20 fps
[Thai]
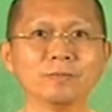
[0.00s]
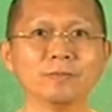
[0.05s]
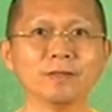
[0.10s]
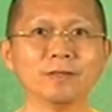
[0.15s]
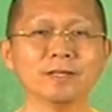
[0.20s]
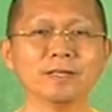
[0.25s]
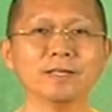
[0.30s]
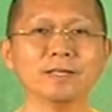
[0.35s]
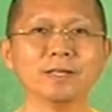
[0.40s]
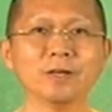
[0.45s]

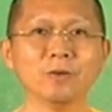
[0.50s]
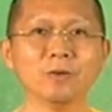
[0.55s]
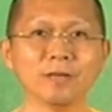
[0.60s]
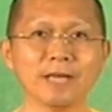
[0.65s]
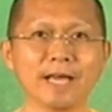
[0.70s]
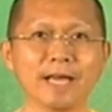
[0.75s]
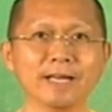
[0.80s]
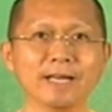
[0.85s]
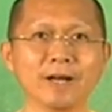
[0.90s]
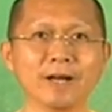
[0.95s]
เออเขา
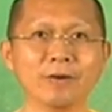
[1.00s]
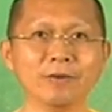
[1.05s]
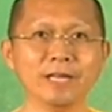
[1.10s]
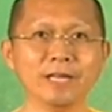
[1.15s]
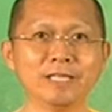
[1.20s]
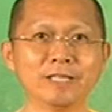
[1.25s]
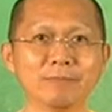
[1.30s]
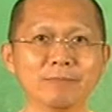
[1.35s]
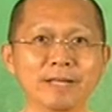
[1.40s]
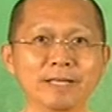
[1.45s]
เก่งนะเขาดี
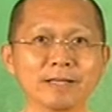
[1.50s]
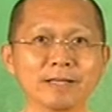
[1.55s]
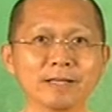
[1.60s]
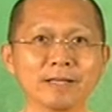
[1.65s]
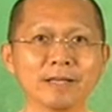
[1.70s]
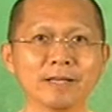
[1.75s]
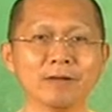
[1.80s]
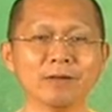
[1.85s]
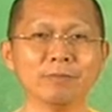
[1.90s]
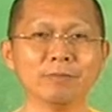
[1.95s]
สำเร็จ
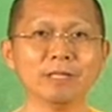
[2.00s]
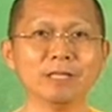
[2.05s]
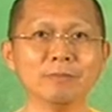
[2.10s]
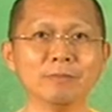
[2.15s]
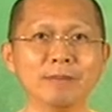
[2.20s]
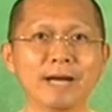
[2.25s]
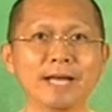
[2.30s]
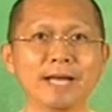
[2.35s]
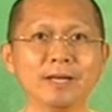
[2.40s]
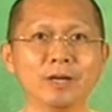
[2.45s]
เรากลับมาถึง
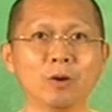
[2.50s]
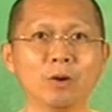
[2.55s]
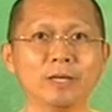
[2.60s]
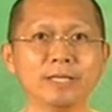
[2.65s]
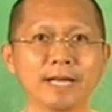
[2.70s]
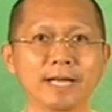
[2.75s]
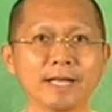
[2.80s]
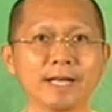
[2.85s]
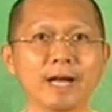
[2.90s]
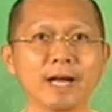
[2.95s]
บ้านนอน
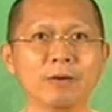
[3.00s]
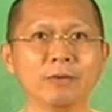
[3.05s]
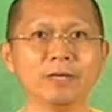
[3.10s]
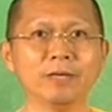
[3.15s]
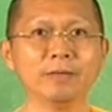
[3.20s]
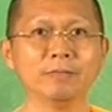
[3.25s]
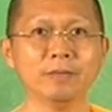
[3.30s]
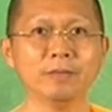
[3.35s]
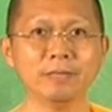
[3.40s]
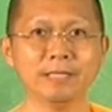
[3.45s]
อย่างเก่า
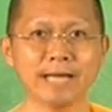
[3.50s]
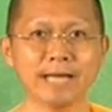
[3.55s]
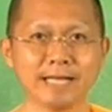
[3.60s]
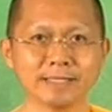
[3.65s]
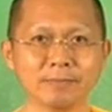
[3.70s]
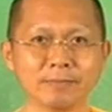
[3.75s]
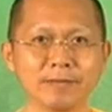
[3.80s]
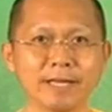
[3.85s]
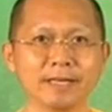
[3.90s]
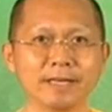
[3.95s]
เนี่ยไม่มีทาง
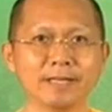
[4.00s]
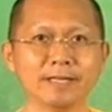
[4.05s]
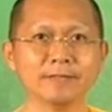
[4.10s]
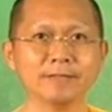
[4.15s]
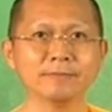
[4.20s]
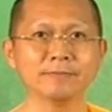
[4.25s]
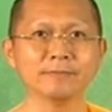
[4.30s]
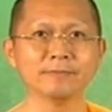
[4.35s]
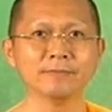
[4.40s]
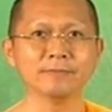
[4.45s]
สำเร็จเลย
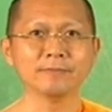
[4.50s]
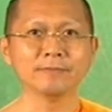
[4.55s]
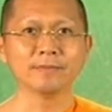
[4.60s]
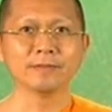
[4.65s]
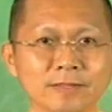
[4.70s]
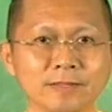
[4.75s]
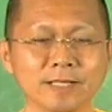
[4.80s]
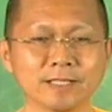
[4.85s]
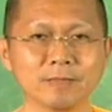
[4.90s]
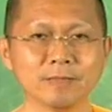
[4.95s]

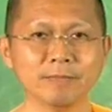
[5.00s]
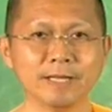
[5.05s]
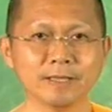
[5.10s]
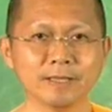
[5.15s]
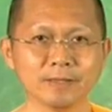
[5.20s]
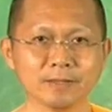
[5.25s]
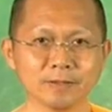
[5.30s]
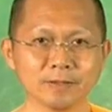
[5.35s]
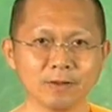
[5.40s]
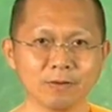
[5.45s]
จะสำเร็จ
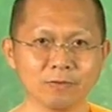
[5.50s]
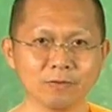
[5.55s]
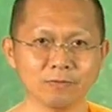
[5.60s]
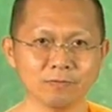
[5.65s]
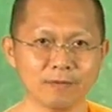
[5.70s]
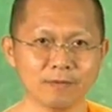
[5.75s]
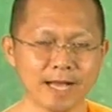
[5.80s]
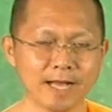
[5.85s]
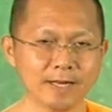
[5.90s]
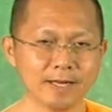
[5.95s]
ต้อง
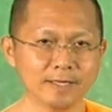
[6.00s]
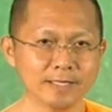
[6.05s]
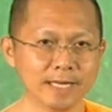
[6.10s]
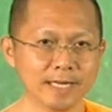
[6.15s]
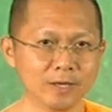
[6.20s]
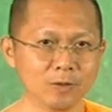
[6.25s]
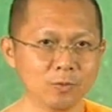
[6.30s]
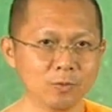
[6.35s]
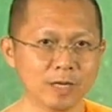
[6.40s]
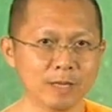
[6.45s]
ฟังเรีย
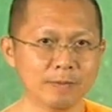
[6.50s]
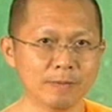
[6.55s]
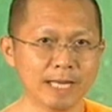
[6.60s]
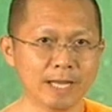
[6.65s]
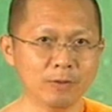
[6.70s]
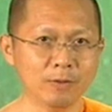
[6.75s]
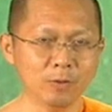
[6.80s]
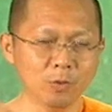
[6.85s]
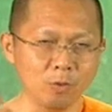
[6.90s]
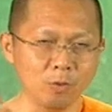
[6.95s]
นรู้อะไรมาแล้
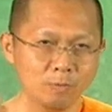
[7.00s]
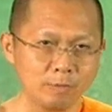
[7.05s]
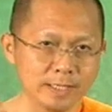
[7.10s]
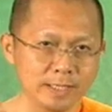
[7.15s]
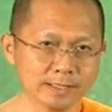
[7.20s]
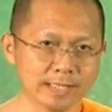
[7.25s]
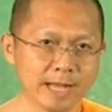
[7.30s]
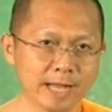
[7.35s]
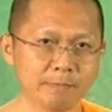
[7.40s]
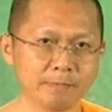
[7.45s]
ว ลงมือ
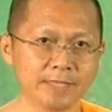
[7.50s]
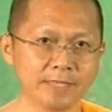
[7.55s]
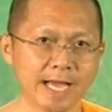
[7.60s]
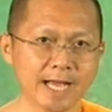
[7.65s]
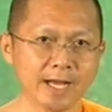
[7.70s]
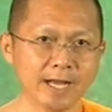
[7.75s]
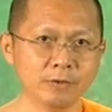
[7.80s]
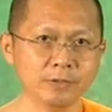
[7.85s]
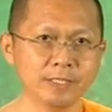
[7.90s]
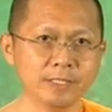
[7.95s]
ทำอย่าง
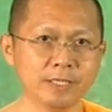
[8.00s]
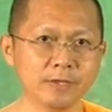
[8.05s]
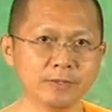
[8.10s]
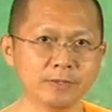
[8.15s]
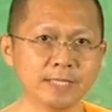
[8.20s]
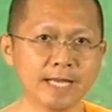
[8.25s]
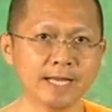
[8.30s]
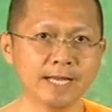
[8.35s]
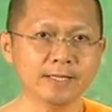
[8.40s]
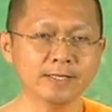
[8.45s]
เอาจริงเอา
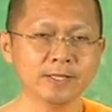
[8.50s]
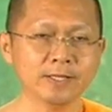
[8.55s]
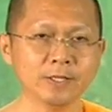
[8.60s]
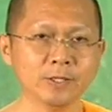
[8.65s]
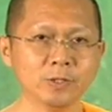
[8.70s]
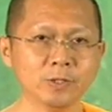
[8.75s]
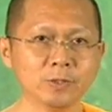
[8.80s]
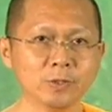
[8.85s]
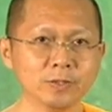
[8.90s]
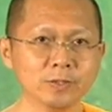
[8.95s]
จัง
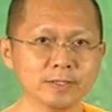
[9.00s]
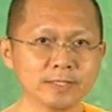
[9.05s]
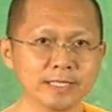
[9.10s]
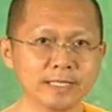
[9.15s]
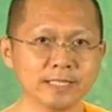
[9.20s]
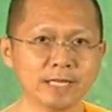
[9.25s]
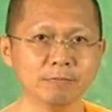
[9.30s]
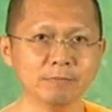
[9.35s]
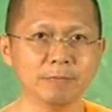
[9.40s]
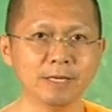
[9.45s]
จนสิ่ง
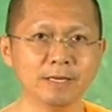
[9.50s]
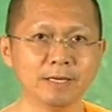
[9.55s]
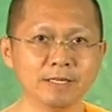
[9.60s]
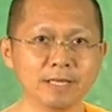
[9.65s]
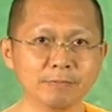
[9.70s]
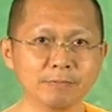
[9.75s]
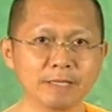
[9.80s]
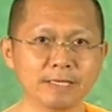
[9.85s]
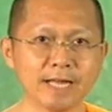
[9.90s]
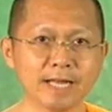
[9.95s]
นั้นเป็นเนื้
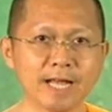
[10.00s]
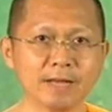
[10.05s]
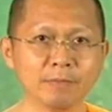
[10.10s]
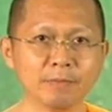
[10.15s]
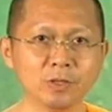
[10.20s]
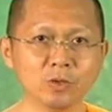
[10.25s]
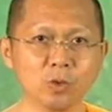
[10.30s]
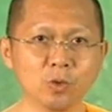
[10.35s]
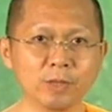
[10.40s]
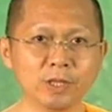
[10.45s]
อเป็นหนังเป็
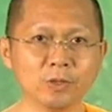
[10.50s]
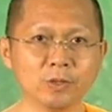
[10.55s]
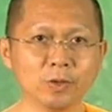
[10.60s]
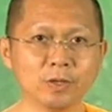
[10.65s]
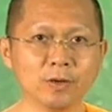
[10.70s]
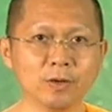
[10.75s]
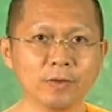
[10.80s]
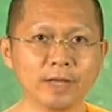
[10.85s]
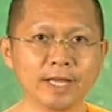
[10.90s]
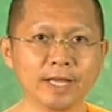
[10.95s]
นตัวเป็นตนข
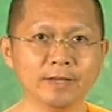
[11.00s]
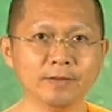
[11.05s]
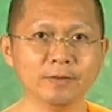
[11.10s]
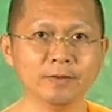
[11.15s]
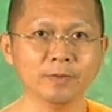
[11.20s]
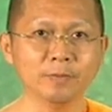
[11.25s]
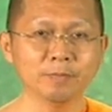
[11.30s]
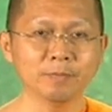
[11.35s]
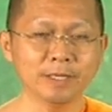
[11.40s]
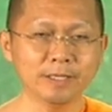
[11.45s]
องเราเอง
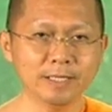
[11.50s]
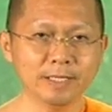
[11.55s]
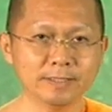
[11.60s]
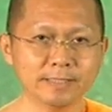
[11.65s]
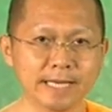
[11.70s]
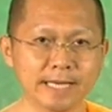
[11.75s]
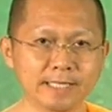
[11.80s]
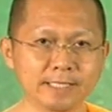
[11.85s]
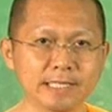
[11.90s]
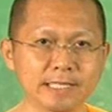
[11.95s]
เป็นนิ
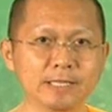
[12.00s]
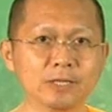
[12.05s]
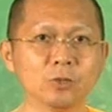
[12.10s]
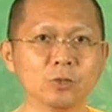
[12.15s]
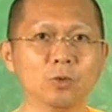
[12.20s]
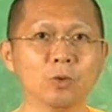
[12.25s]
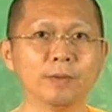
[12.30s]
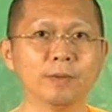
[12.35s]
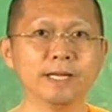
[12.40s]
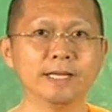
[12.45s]
สัยติด
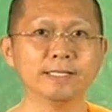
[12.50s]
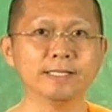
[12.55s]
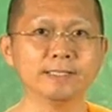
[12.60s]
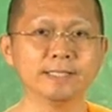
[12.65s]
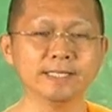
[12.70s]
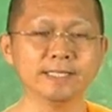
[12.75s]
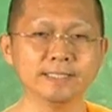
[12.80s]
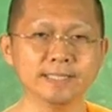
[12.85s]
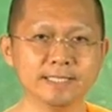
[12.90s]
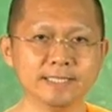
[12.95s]
ตัวไปเลย
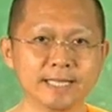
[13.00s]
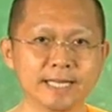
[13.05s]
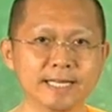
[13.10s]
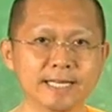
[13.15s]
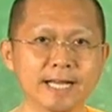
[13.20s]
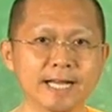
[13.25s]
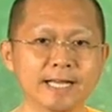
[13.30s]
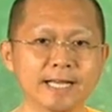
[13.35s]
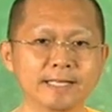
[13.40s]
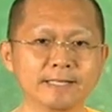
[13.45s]
ถึงจะใช้ได้